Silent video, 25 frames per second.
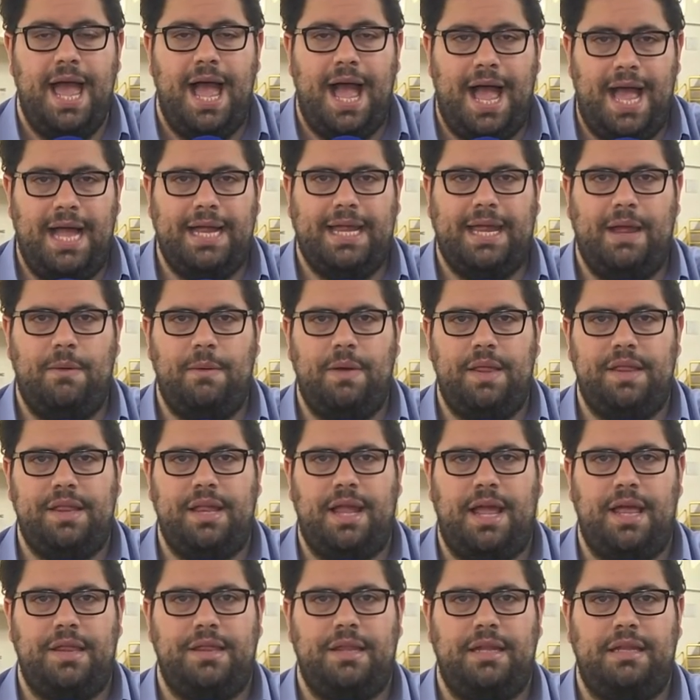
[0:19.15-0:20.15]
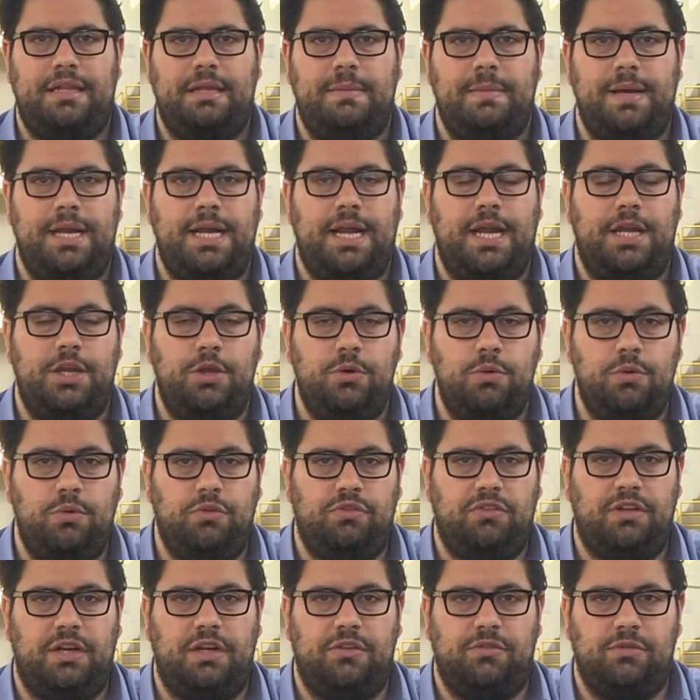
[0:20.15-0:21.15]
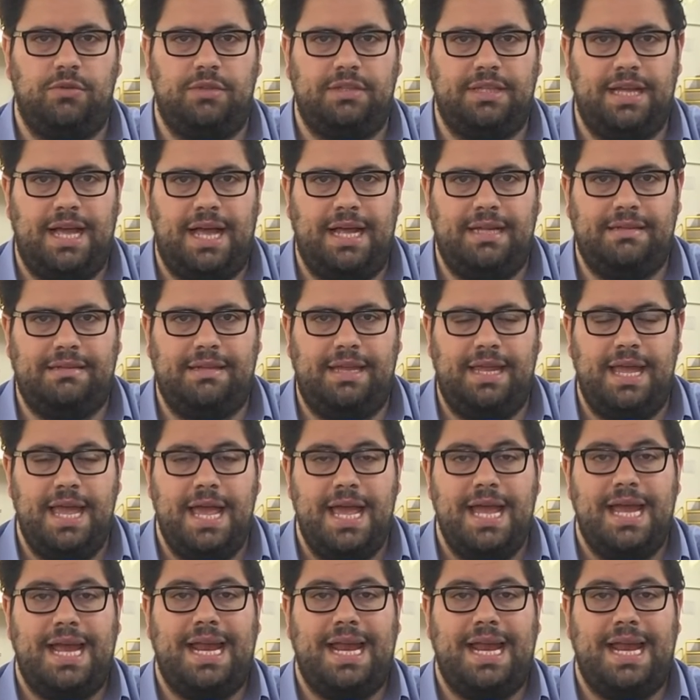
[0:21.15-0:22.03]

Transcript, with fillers: Anche questa settimana news, risultati,